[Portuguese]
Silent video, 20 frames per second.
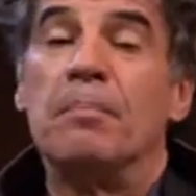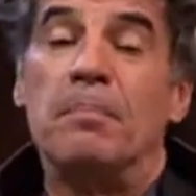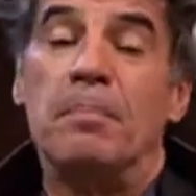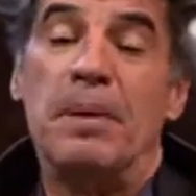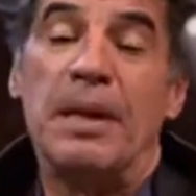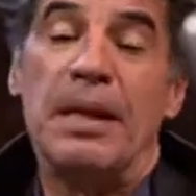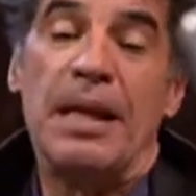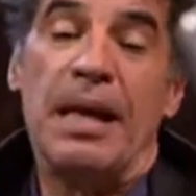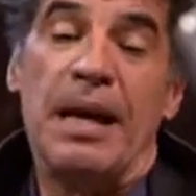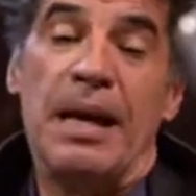
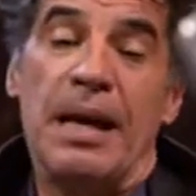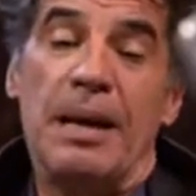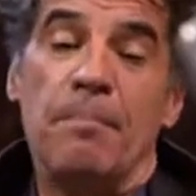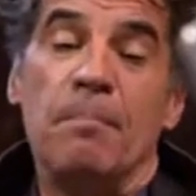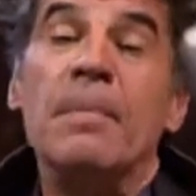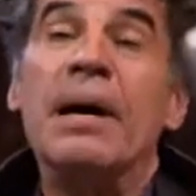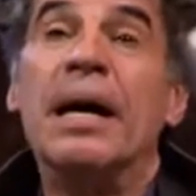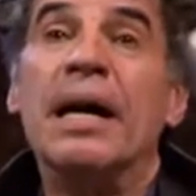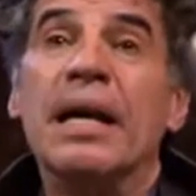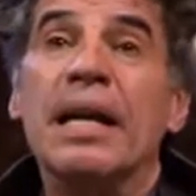pela
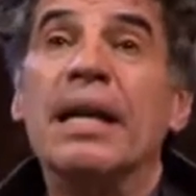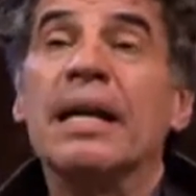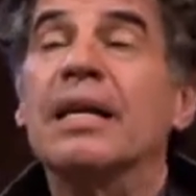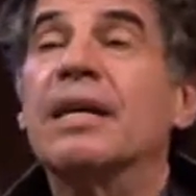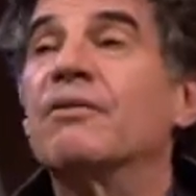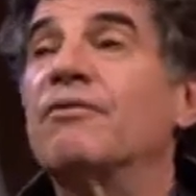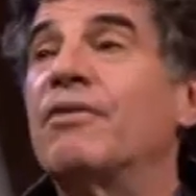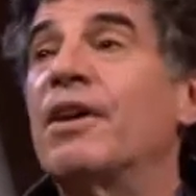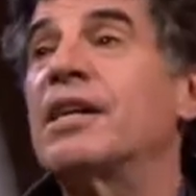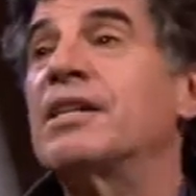Mana,
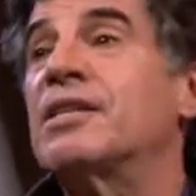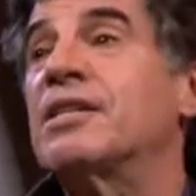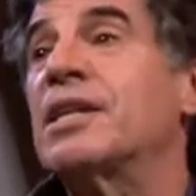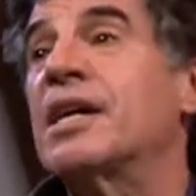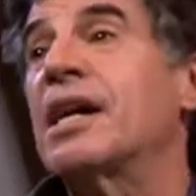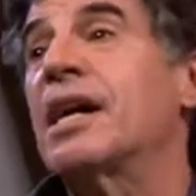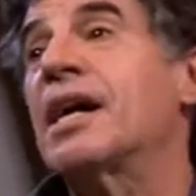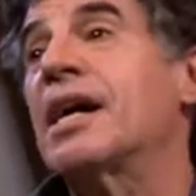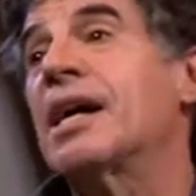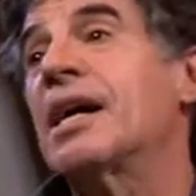que faz
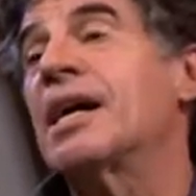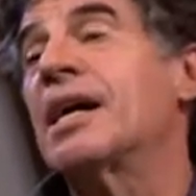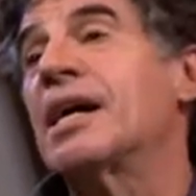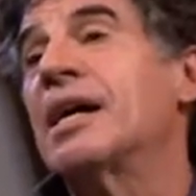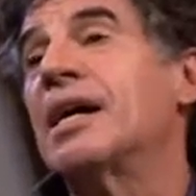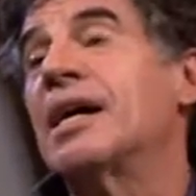a,